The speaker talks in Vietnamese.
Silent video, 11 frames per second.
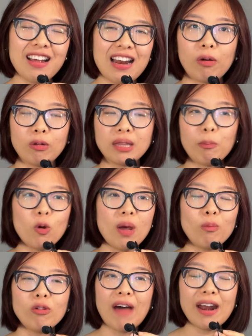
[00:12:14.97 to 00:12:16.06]
Nó không thể nào kiểu
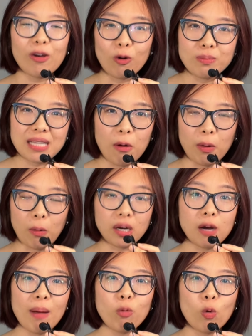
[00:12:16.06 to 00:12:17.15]
tập luyện một phát được hôm sau
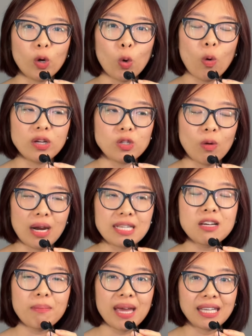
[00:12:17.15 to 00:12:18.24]
cơ bắp cuồn cuộn
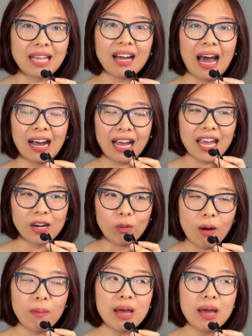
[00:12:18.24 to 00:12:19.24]
rồi là sức bền tăng đáng kể,